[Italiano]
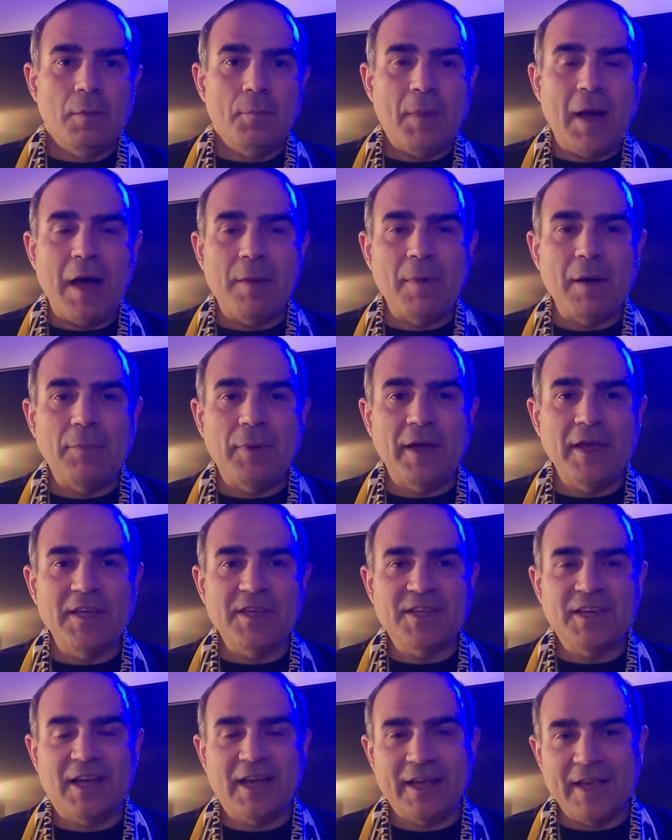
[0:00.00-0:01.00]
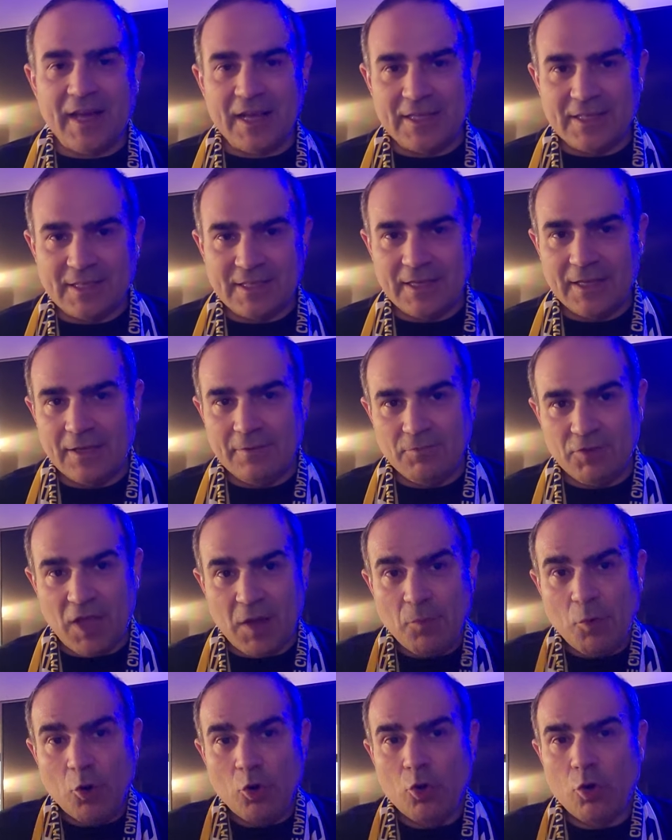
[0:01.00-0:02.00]
Parma Brescia ragazzi,
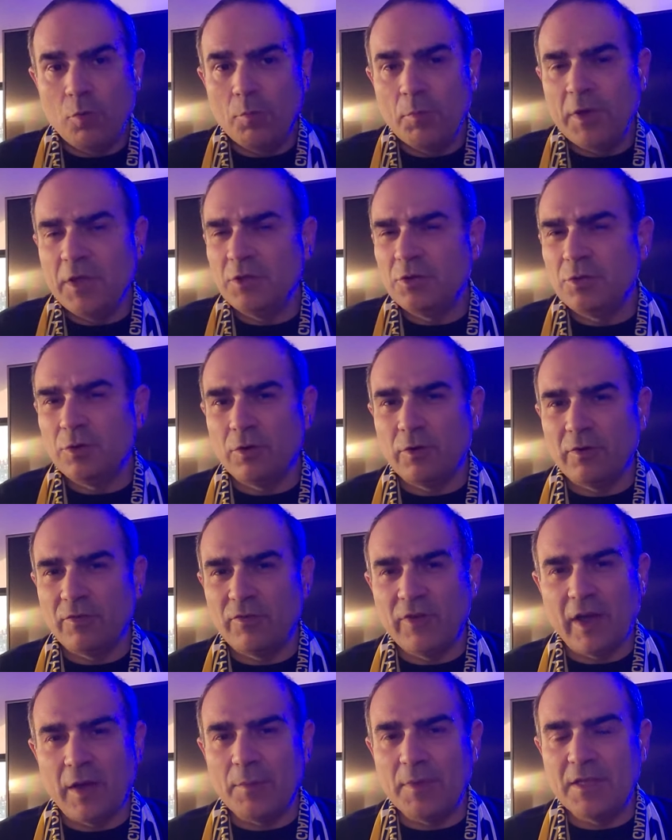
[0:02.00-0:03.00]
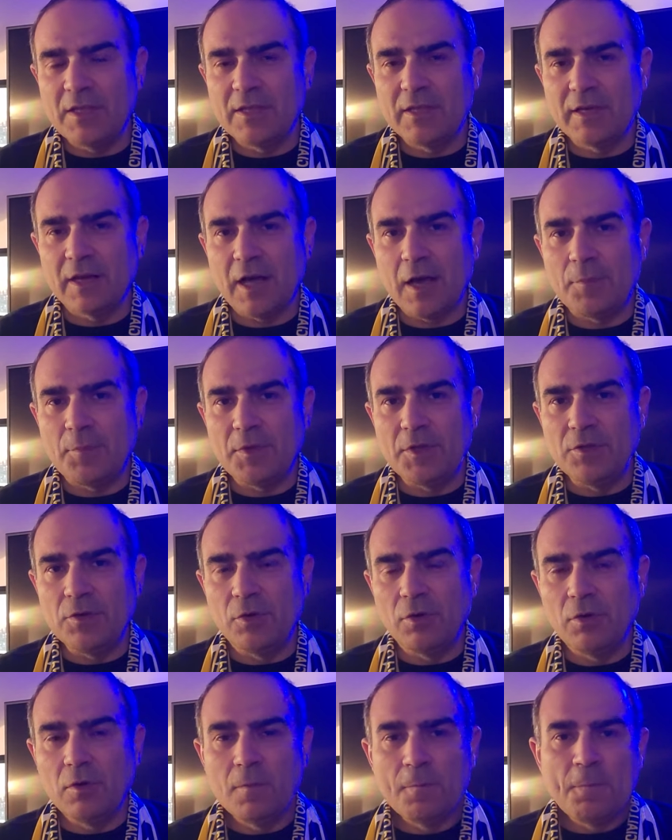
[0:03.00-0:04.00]
andiamo a un commento veramente
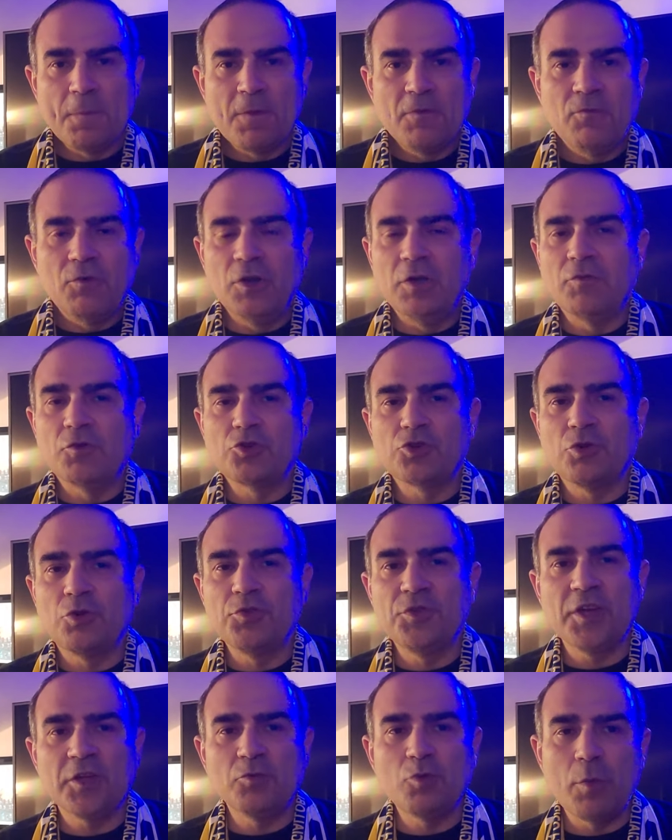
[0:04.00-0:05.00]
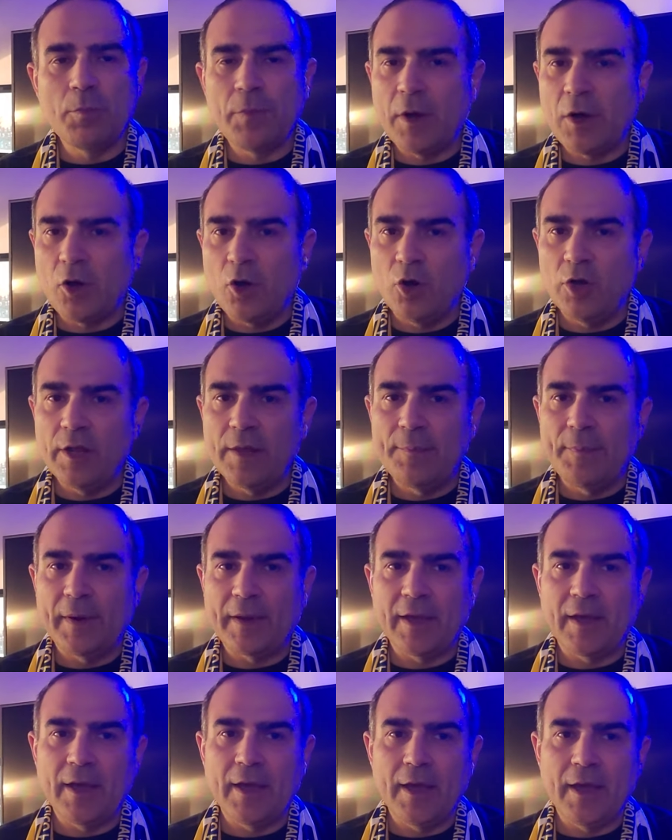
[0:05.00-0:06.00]
rapido. Volevo solo dire due parole
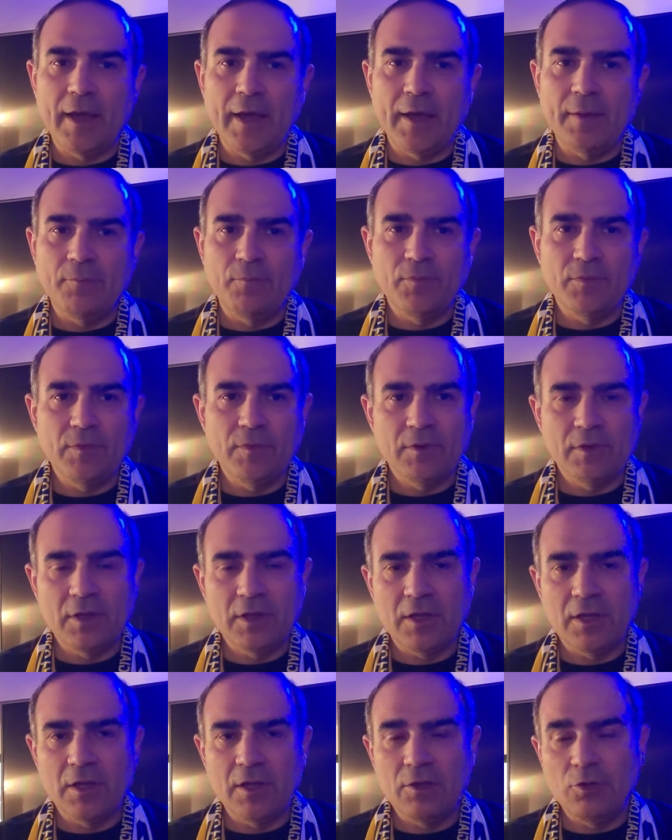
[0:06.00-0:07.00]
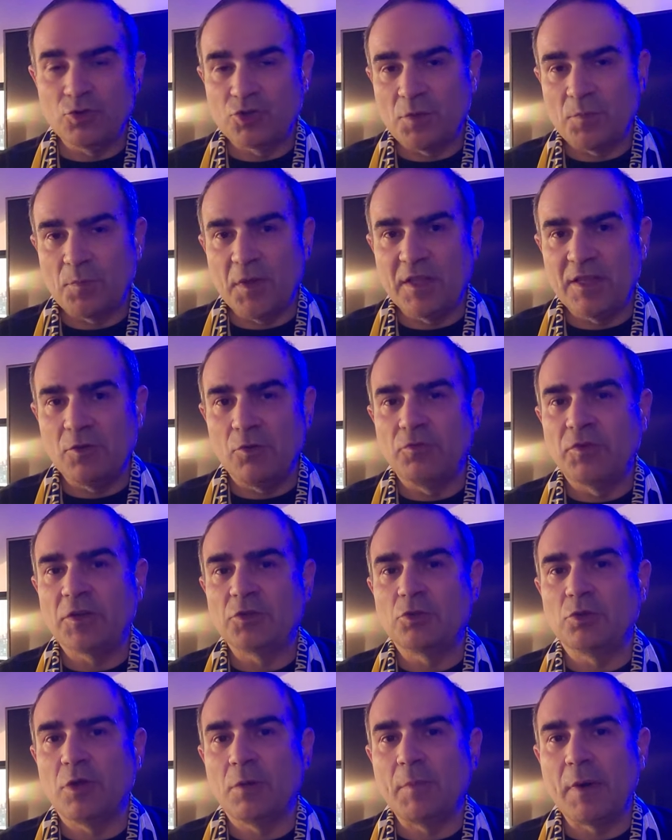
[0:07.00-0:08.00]
perché eh, lo sapete ho
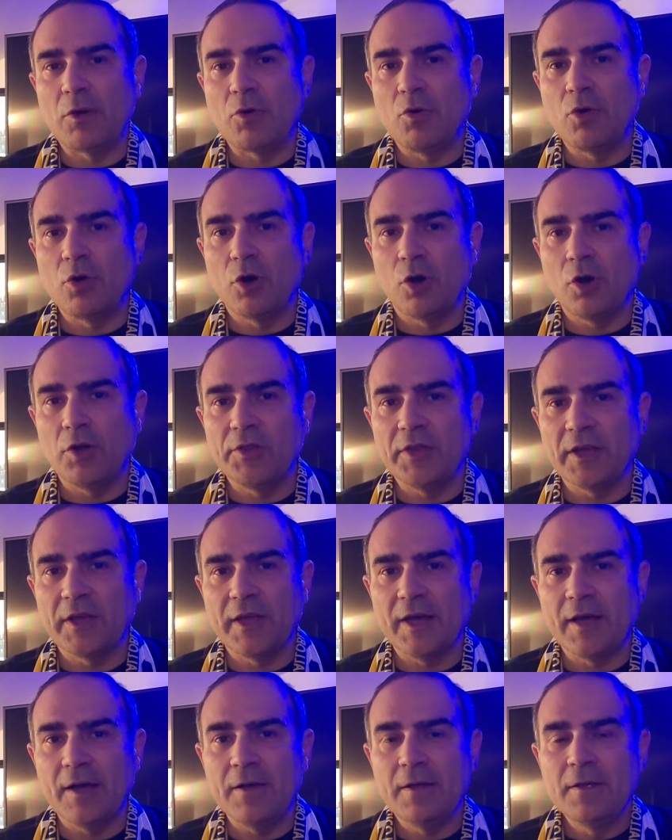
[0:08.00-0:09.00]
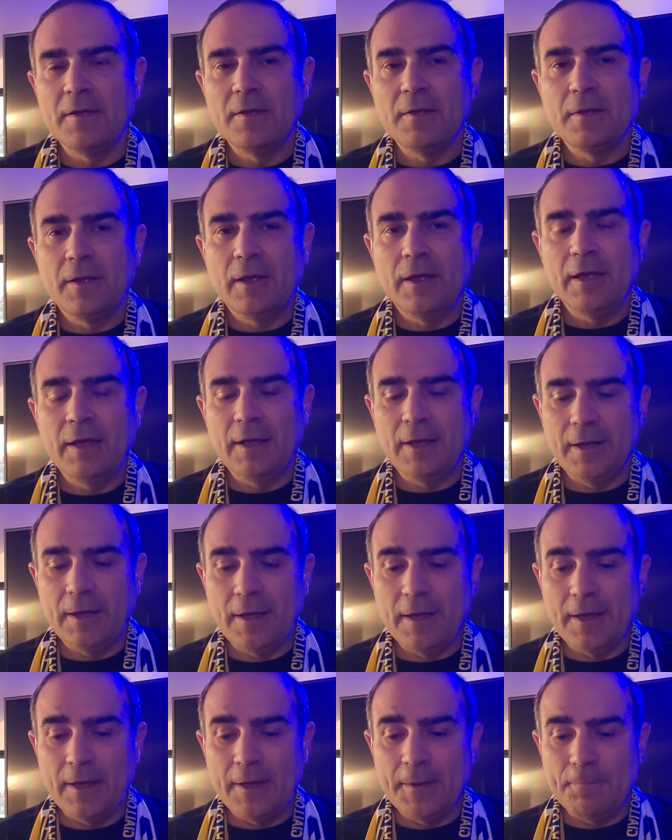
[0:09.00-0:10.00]
fatto la mago cronaca
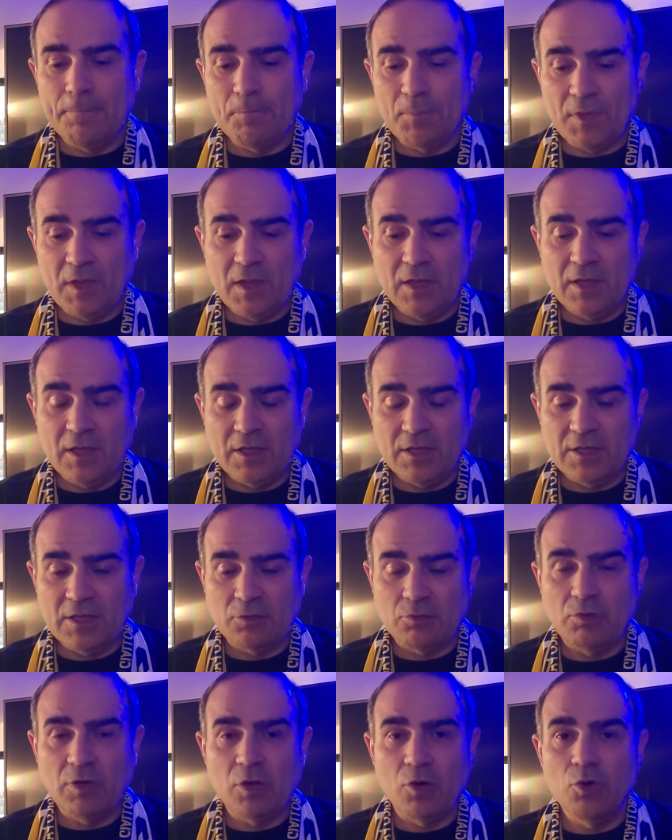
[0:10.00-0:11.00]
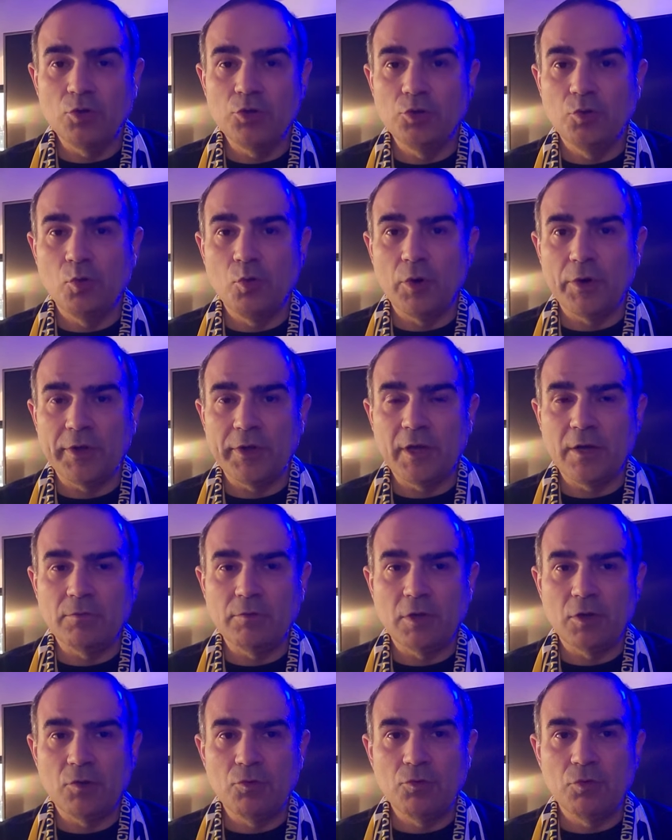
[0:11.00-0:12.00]
eh, ed è stata una goduria,
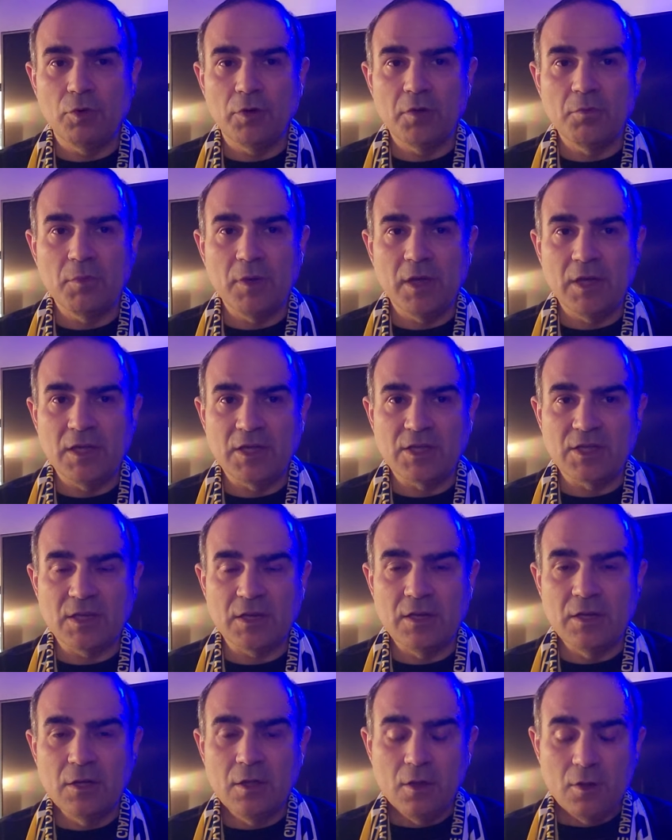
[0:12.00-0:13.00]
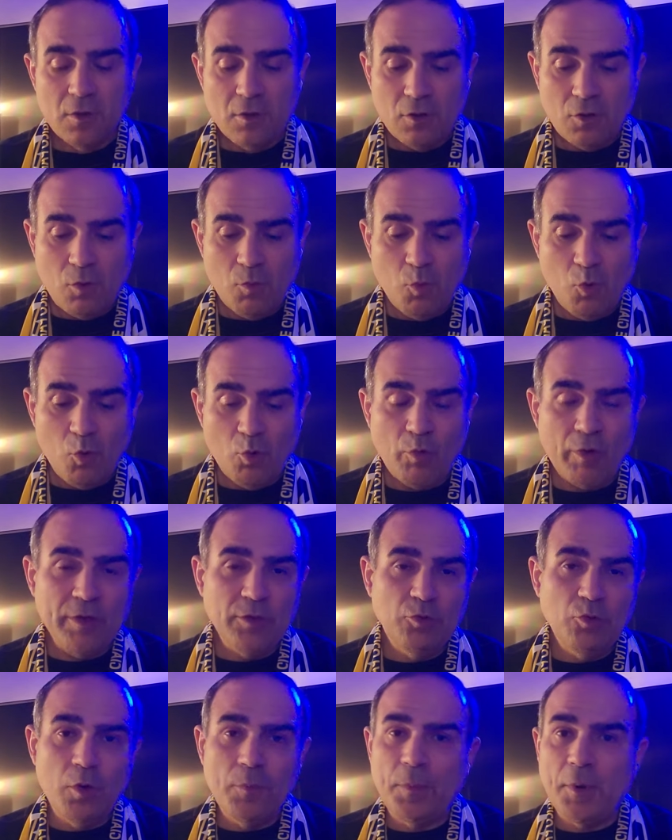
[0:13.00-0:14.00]
una goduria immensa. Comunque
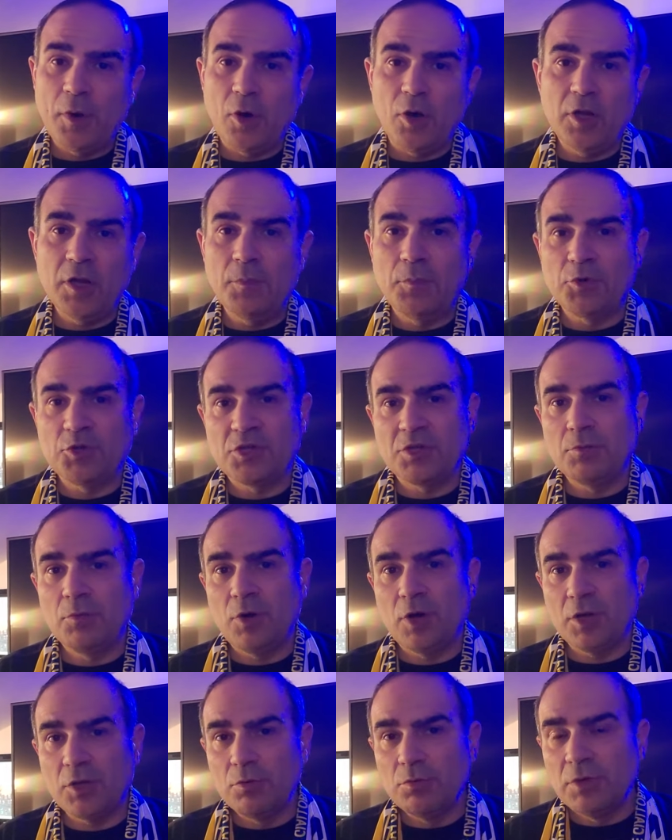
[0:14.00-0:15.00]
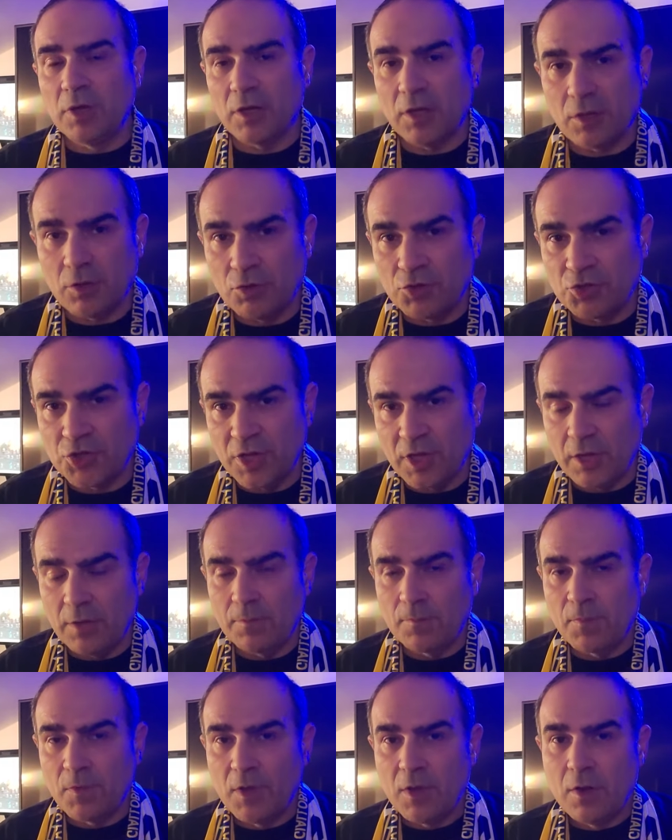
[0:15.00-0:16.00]
in due parole possiamo racchiuderla
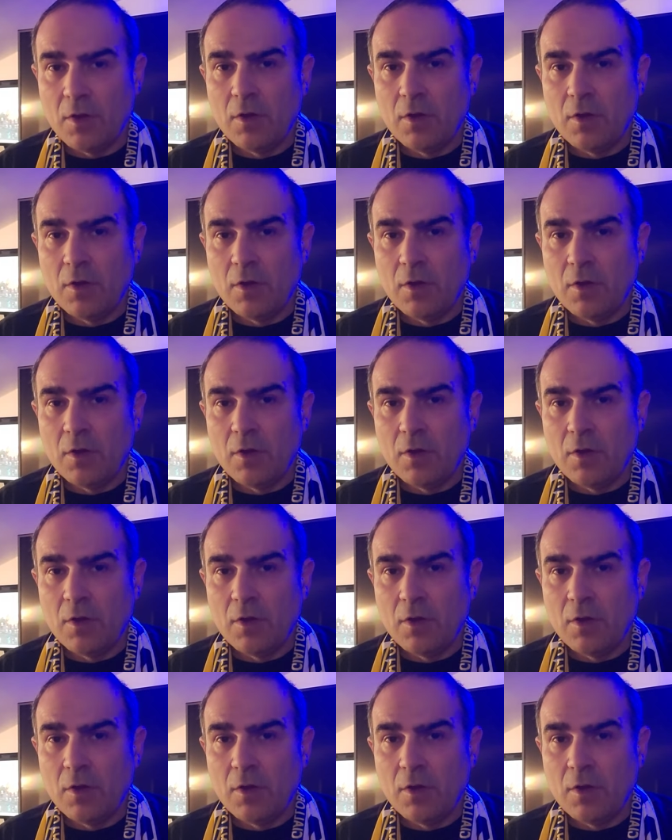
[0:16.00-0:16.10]
così.